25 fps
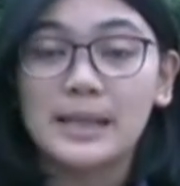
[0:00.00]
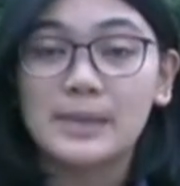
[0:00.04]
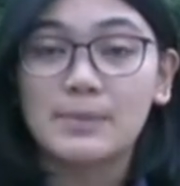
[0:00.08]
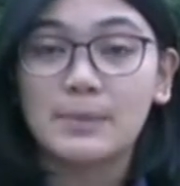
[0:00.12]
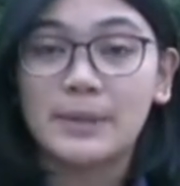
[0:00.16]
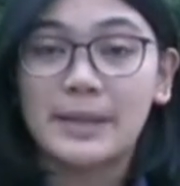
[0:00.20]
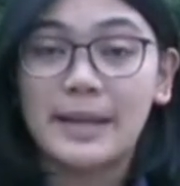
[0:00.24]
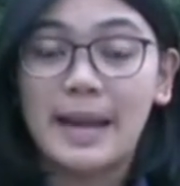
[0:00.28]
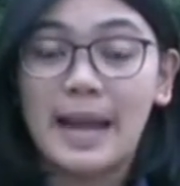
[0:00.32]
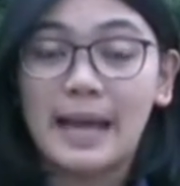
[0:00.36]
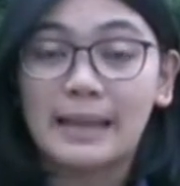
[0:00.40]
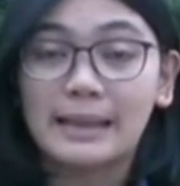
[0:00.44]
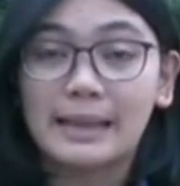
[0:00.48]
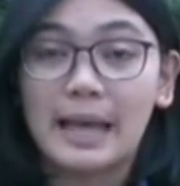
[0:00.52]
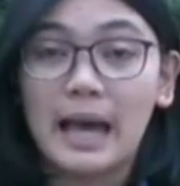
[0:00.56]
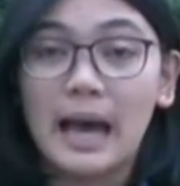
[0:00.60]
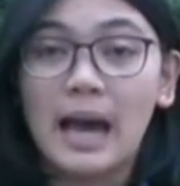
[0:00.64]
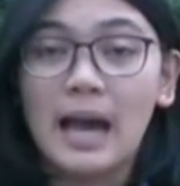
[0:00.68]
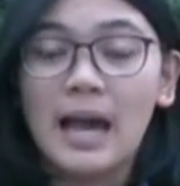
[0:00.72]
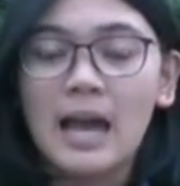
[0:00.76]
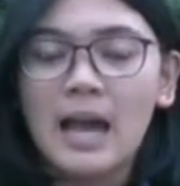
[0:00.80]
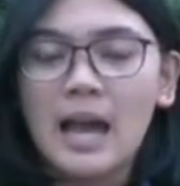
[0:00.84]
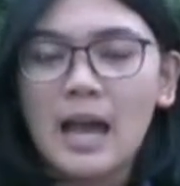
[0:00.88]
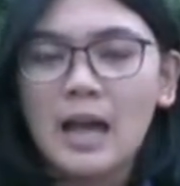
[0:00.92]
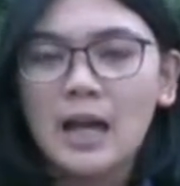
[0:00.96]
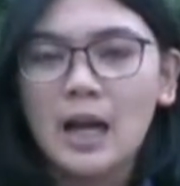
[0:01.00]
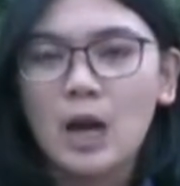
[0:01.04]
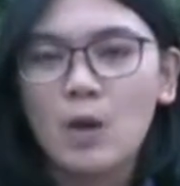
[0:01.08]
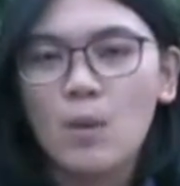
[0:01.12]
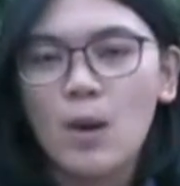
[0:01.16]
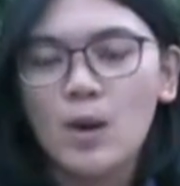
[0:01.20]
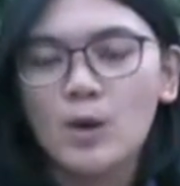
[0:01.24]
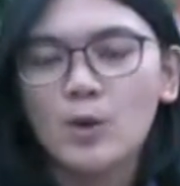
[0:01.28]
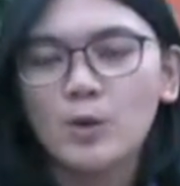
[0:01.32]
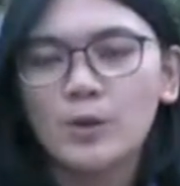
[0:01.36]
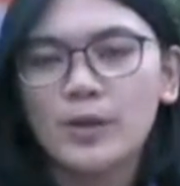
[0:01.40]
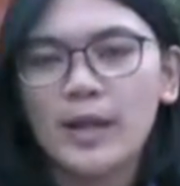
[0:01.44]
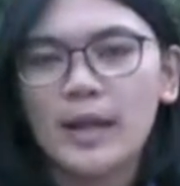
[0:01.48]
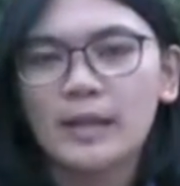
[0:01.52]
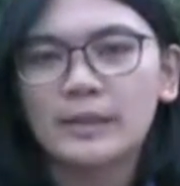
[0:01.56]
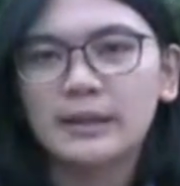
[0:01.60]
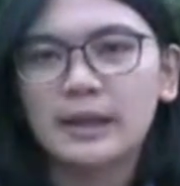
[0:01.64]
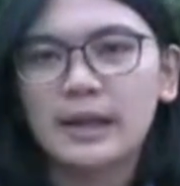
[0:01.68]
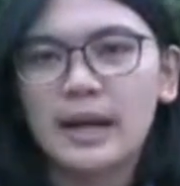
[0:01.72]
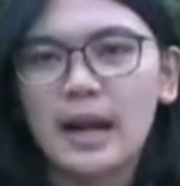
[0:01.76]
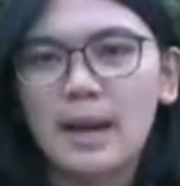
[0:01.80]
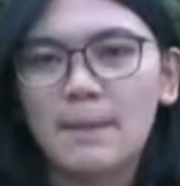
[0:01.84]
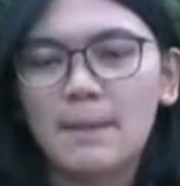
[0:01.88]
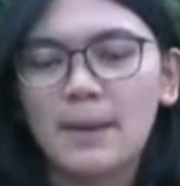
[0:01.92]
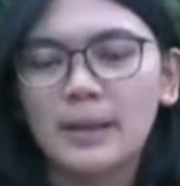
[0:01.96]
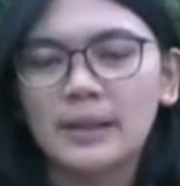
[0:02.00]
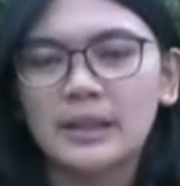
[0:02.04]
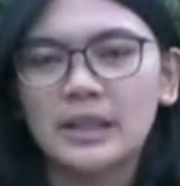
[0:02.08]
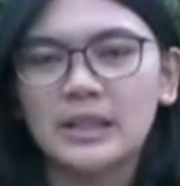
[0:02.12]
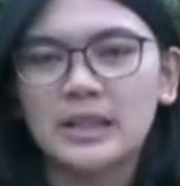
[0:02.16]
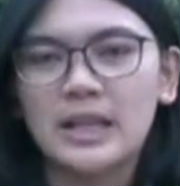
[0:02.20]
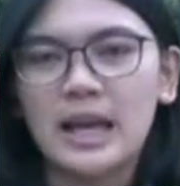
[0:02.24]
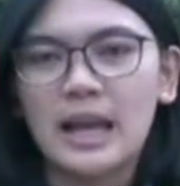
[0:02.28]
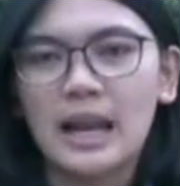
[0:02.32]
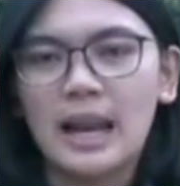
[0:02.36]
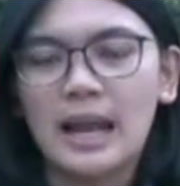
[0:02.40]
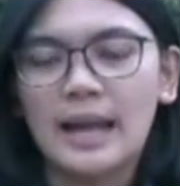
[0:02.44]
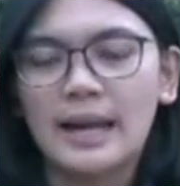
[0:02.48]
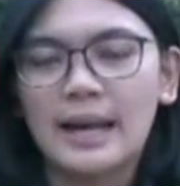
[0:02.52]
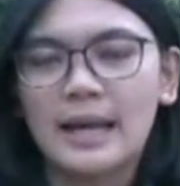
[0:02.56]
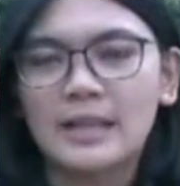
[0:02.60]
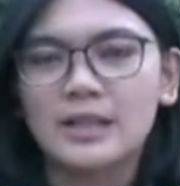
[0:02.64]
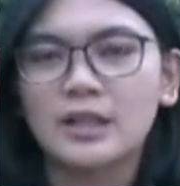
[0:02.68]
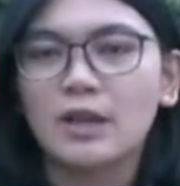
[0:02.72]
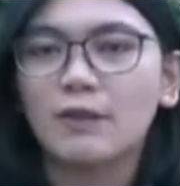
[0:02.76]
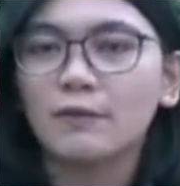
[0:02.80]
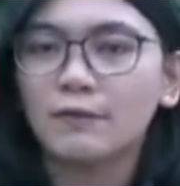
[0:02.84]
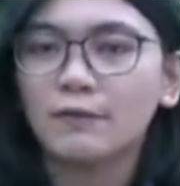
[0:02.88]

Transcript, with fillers: mendatang. Nah, waduk yang terdapat di Jalan